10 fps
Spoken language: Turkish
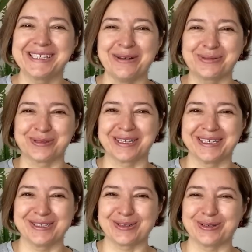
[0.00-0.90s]
Samsun'da
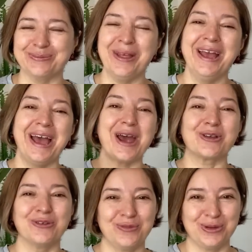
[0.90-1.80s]
yaşıyorum. Her
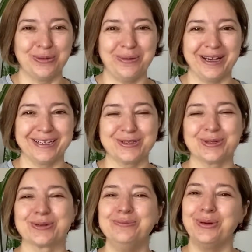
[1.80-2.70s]
gün video
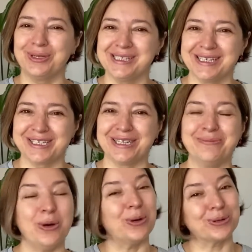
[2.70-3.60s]
paylaşıyorum. Polis
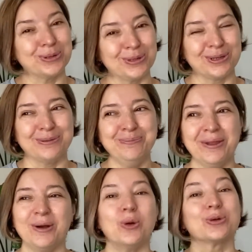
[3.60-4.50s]
eşiyim. Orduluyum.
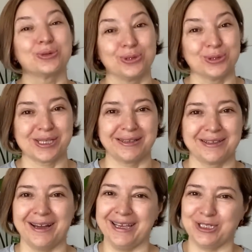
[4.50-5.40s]
Orduluyuz
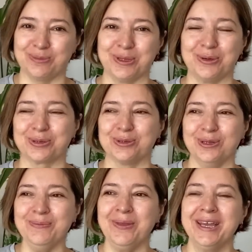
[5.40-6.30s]
hatta. Eşim de
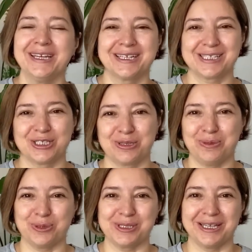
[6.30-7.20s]
ordulu. Kısacık
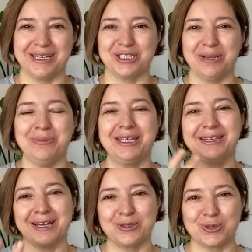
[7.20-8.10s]
bir özet geçeyim. iki
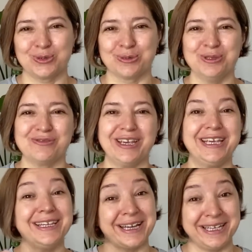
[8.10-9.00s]
tane çocuğumuz ve
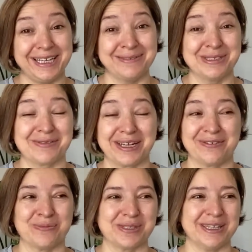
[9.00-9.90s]
iki tane kedimiz var
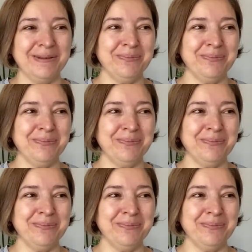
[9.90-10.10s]
evimizde.